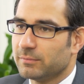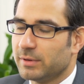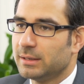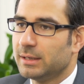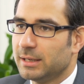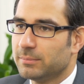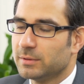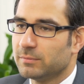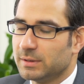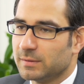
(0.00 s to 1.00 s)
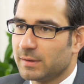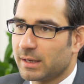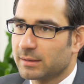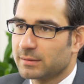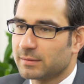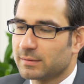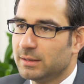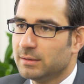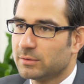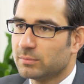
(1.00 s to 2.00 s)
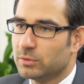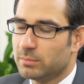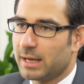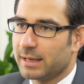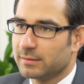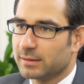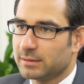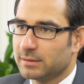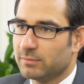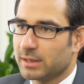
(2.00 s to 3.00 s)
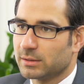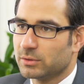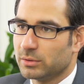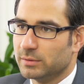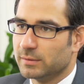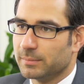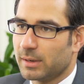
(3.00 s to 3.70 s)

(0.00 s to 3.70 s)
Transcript: wenn eben, wie gesagt, das Kindeswohl beeinträchtigt werden könnte.